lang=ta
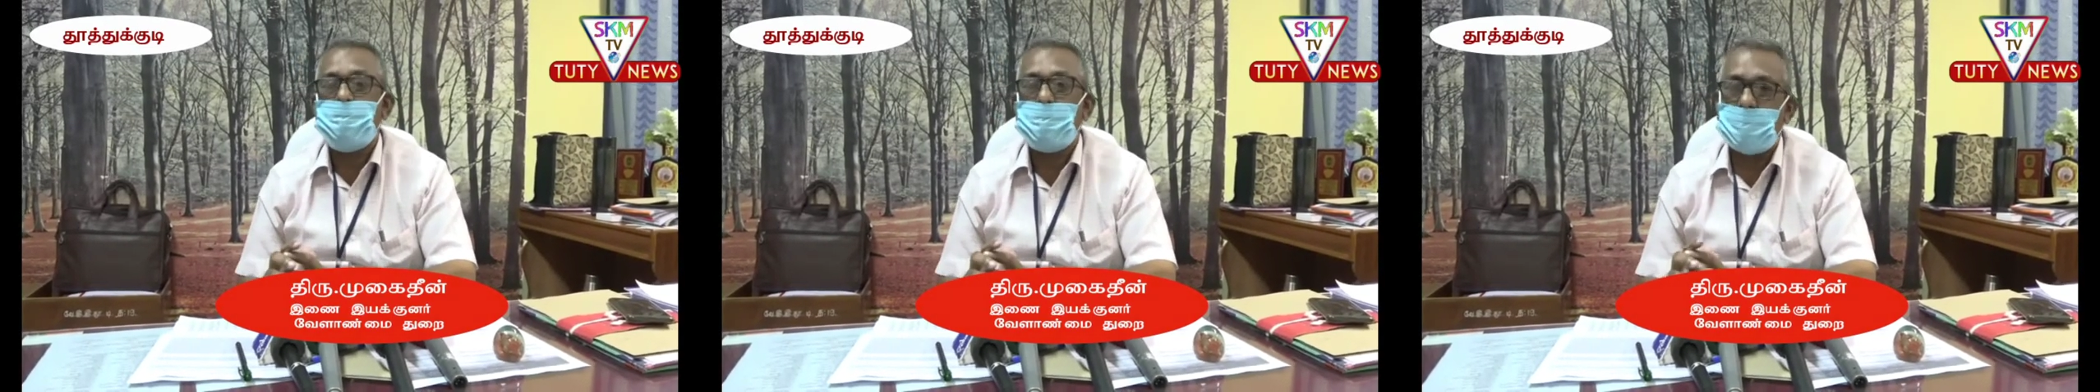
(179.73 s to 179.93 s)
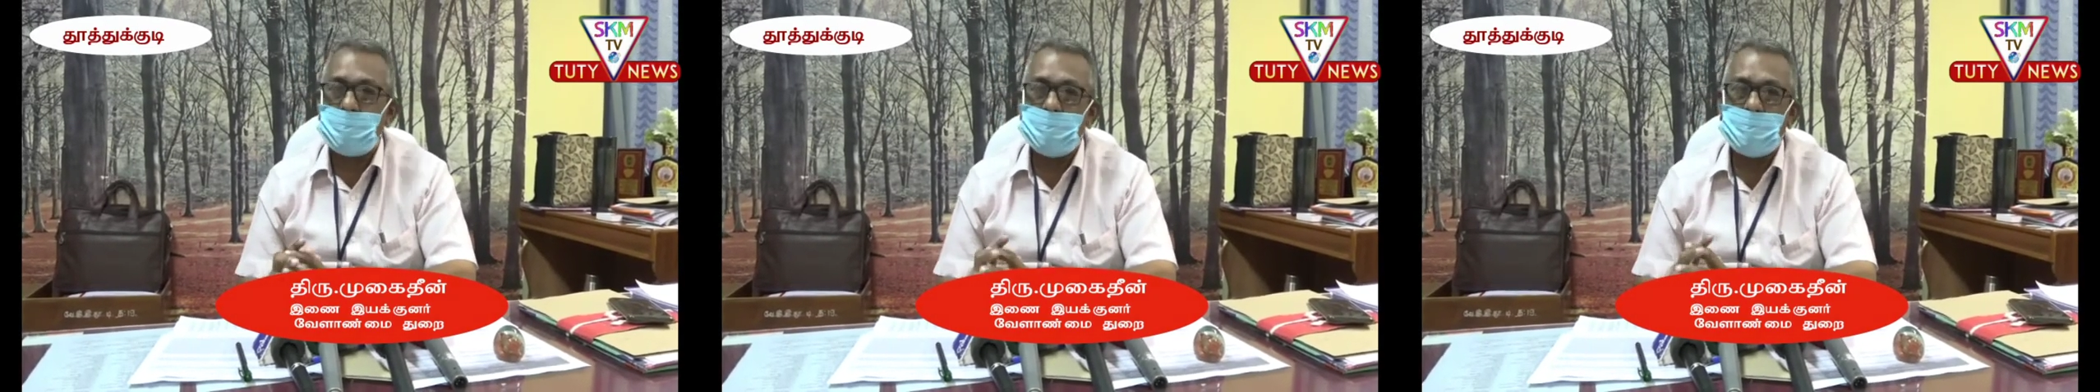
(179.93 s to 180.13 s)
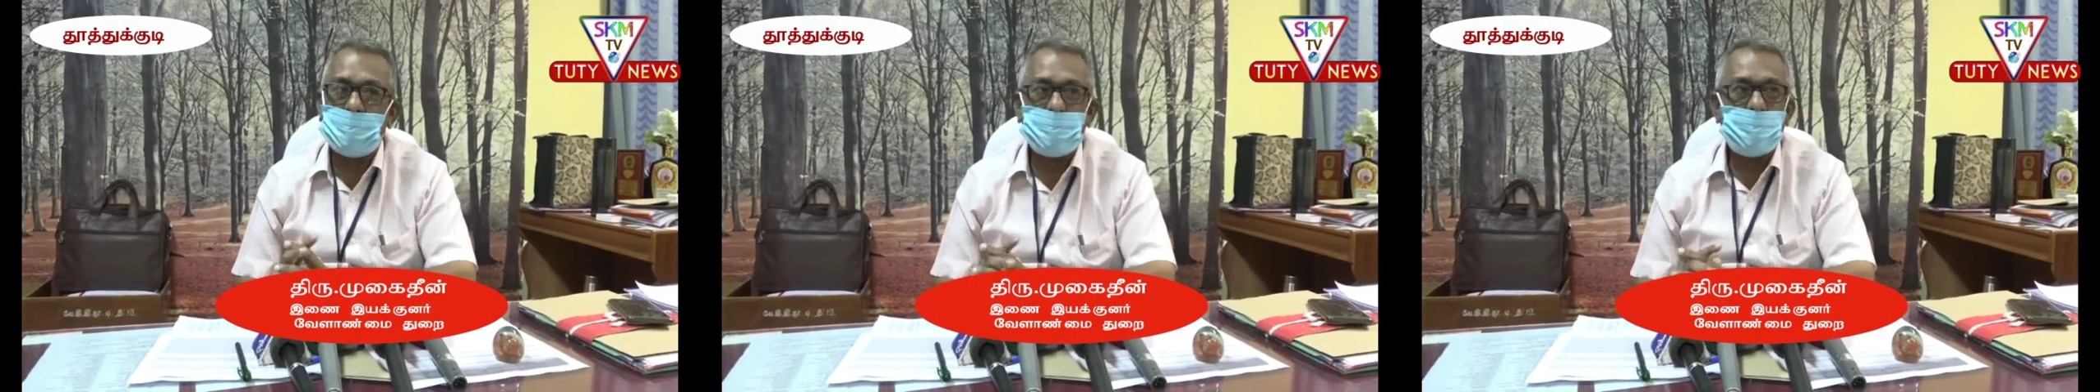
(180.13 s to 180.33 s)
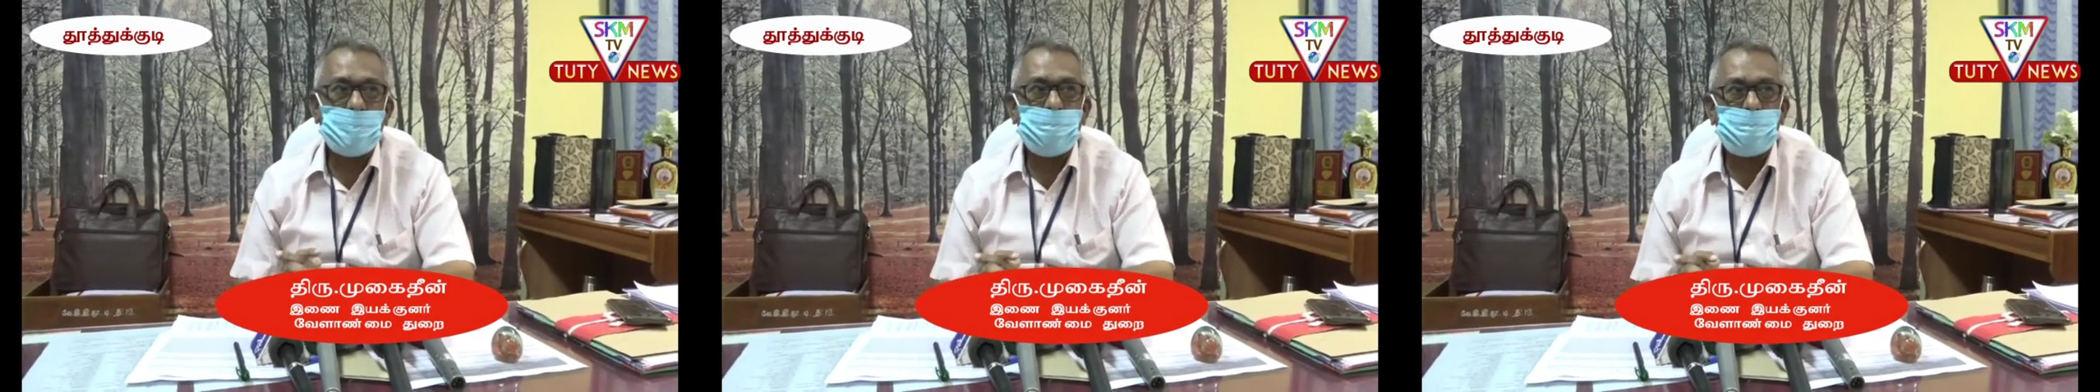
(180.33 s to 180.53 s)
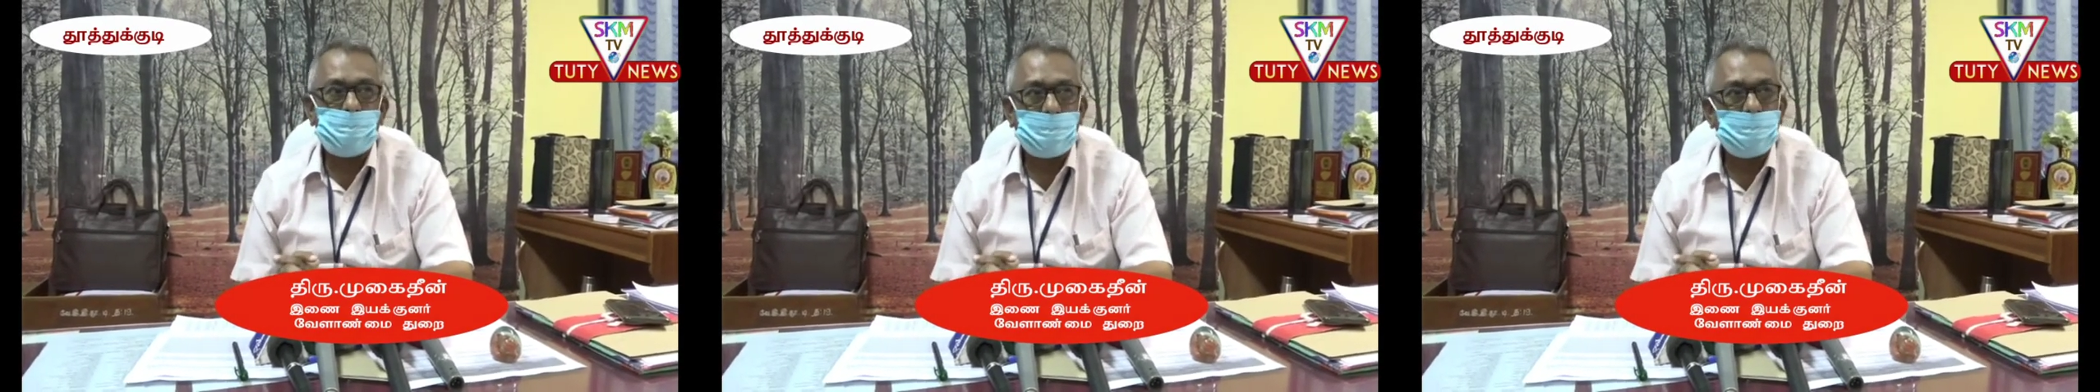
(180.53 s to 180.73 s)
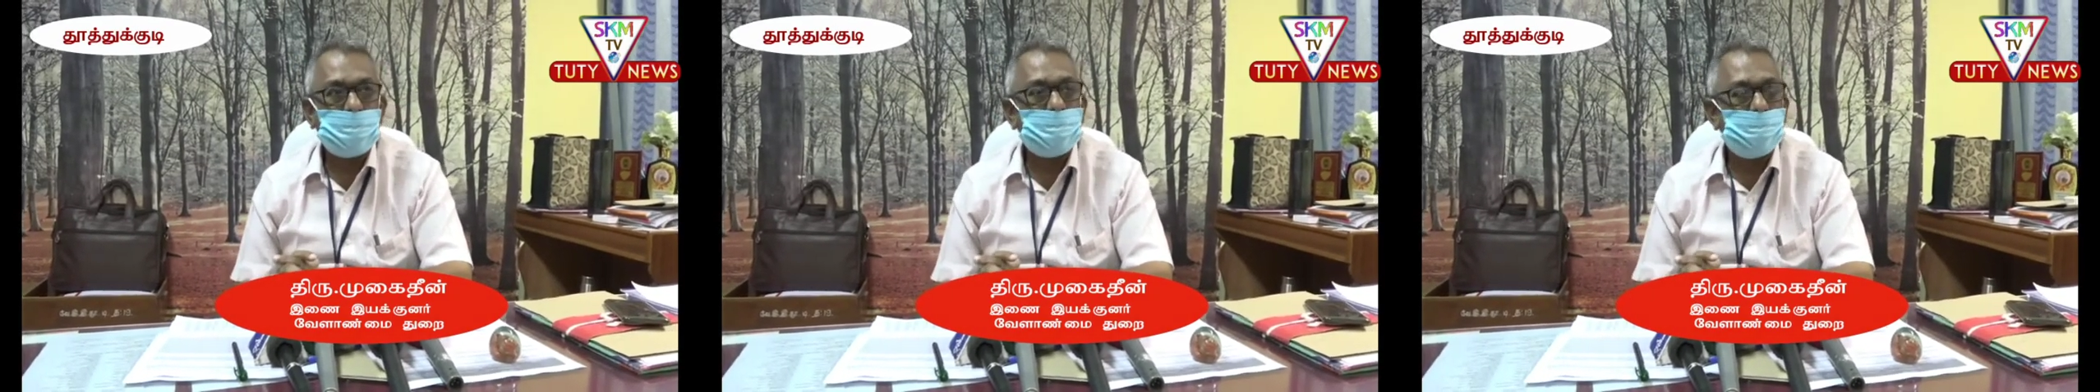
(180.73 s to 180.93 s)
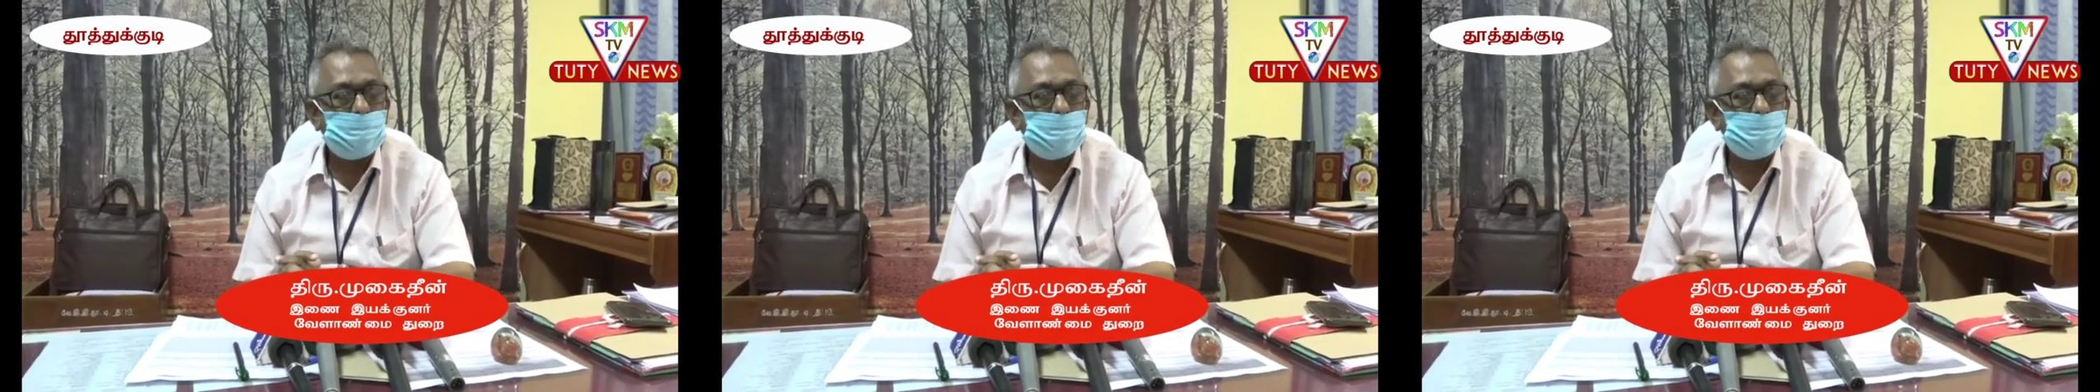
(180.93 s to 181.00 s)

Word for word: பல இடங்களில் போய் இந்த